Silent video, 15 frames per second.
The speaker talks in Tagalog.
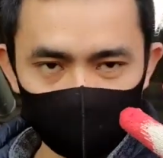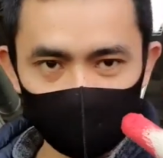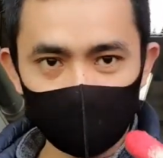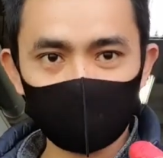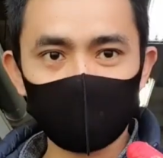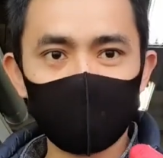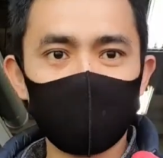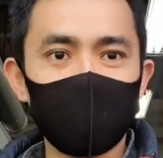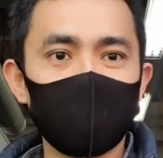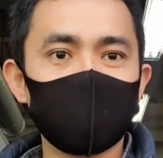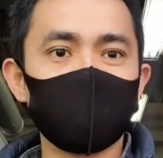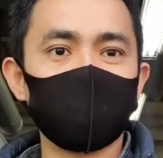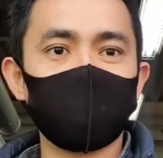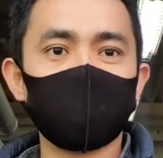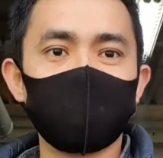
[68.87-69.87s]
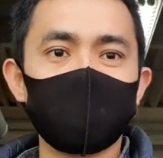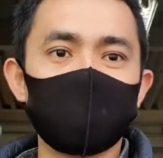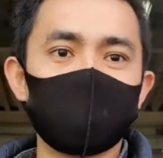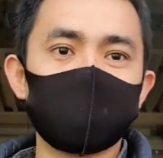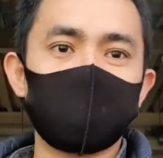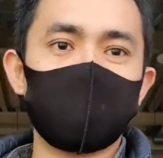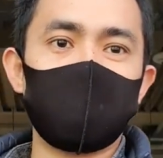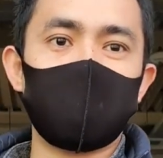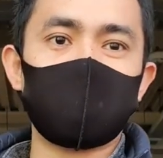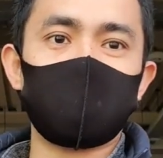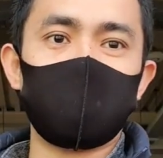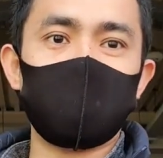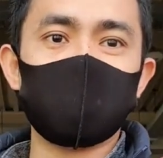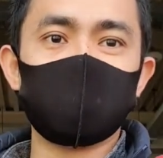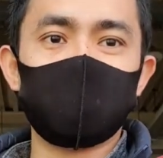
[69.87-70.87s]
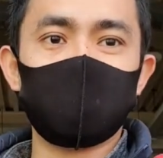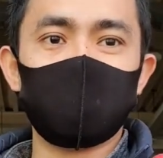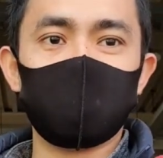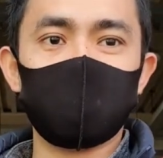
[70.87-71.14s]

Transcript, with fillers: mag-attend ng orientation sa mga KLC